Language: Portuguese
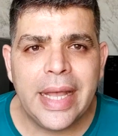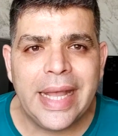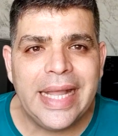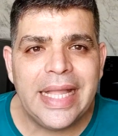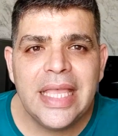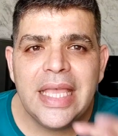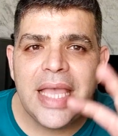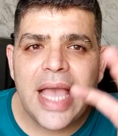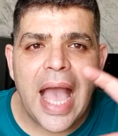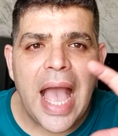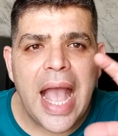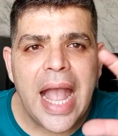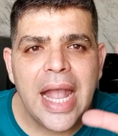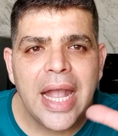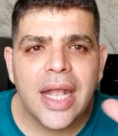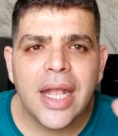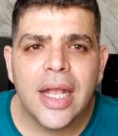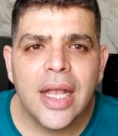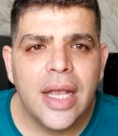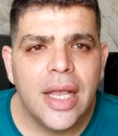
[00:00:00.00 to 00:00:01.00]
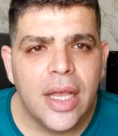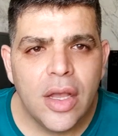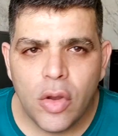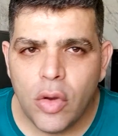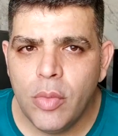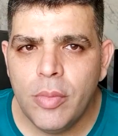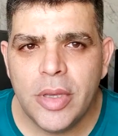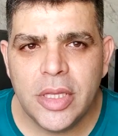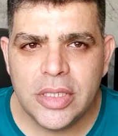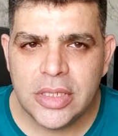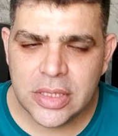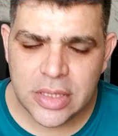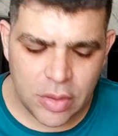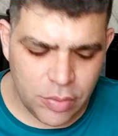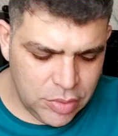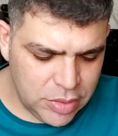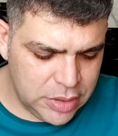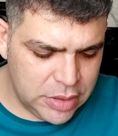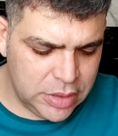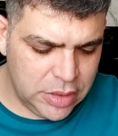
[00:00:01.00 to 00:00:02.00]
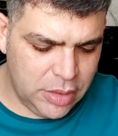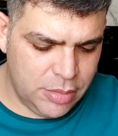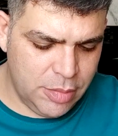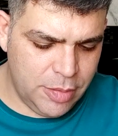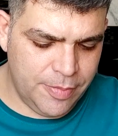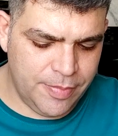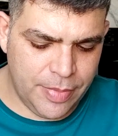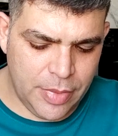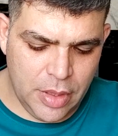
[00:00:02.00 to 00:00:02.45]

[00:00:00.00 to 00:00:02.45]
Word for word: criar uma edição em cima.